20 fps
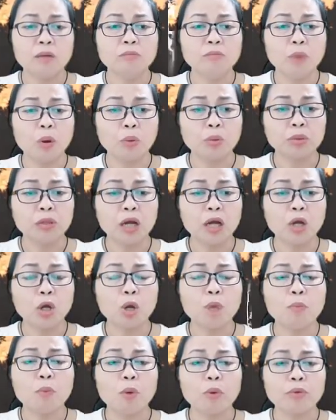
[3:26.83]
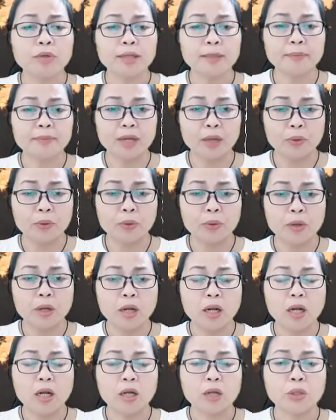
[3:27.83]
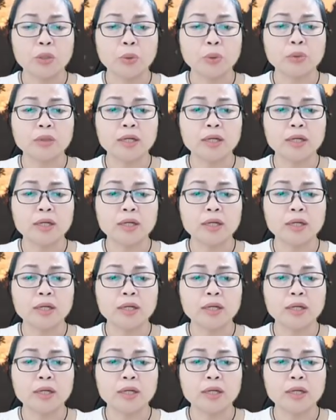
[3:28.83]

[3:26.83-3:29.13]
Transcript: một thân có một trăm đầu, đủ